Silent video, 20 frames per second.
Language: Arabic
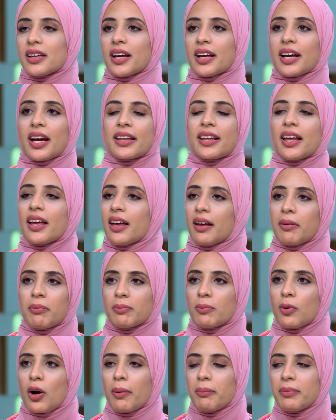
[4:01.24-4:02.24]
كده آه،
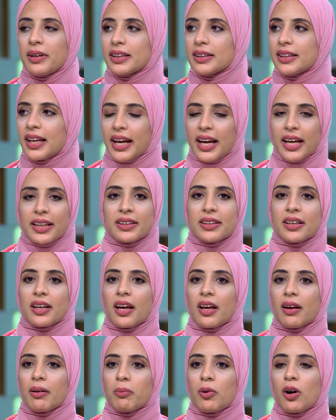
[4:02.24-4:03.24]
معامله
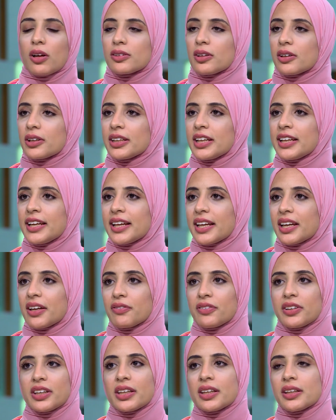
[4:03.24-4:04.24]
دكاتره مقدرين اللي انا
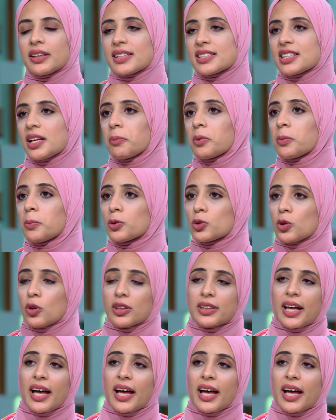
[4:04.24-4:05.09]
فيه نازله من بطولات